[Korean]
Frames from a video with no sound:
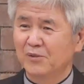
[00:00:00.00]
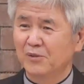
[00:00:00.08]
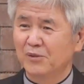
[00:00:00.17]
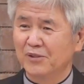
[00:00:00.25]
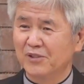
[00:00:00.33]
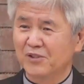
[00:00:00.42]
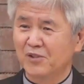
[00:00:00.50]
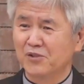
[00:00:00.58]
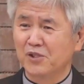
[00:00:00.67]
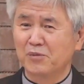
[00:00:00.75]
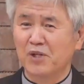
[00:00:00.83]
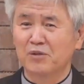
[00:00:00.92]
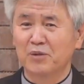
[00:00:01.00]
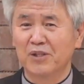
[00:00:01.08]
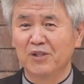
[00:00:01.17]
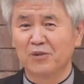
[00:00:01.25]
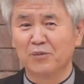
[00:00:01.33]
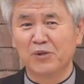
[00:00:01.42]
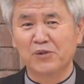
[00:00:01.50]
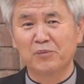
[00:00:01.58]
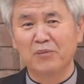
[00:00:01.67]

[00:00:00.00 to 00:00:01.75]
우리 선 집사님 읽으면서